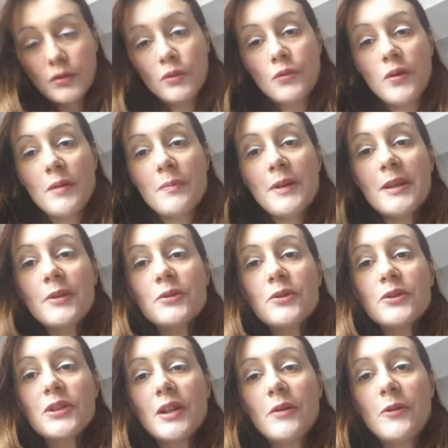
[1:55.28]
in quel periodo
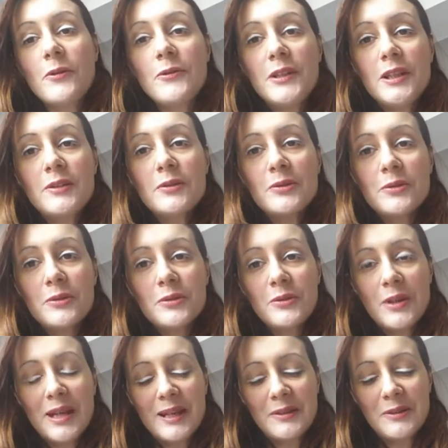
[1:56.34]
stavo finendo il
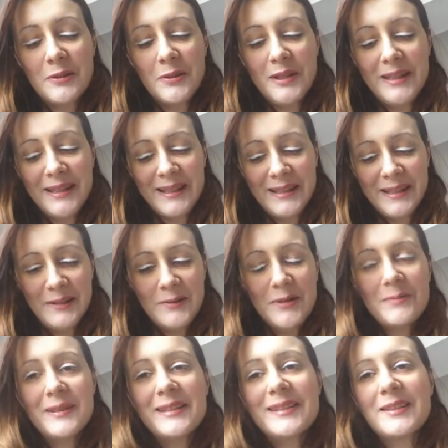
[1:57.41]
dottorato, quindi lui ha
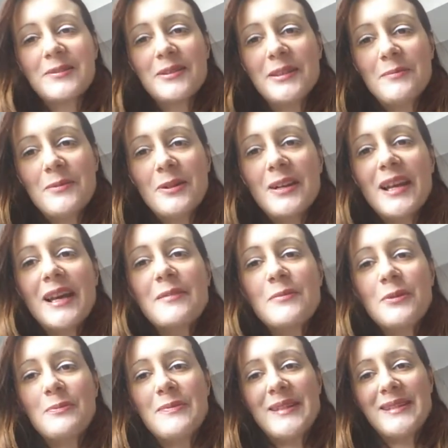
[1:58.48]
pensato di
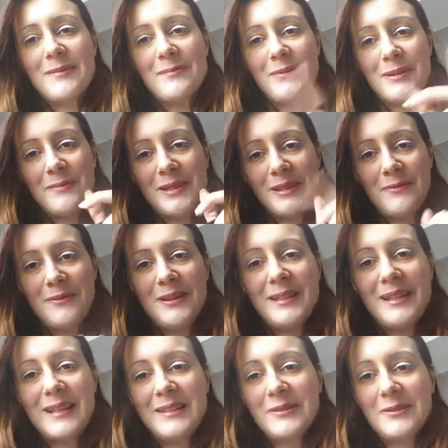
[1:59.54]
mollarmi un mese prima di finire il